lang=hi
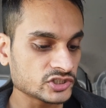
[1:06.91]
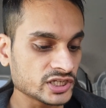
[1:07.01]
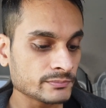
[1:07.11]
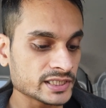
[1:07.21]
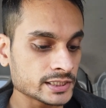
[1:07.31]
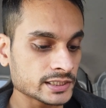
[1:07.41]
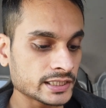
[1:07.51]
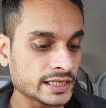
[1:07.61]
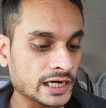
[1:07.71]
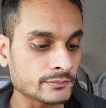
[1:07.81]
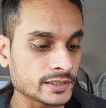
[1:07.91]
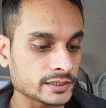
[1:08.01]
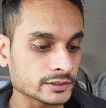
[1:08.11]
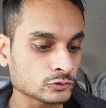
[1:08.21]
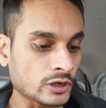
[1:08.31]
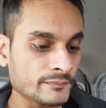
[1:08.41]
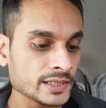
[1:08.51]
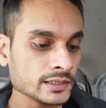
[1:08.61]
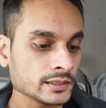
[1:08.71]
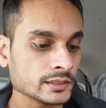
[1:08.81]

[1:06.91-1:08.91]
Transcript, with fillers: छः बजे से लेके आठ बजे तक तो अभी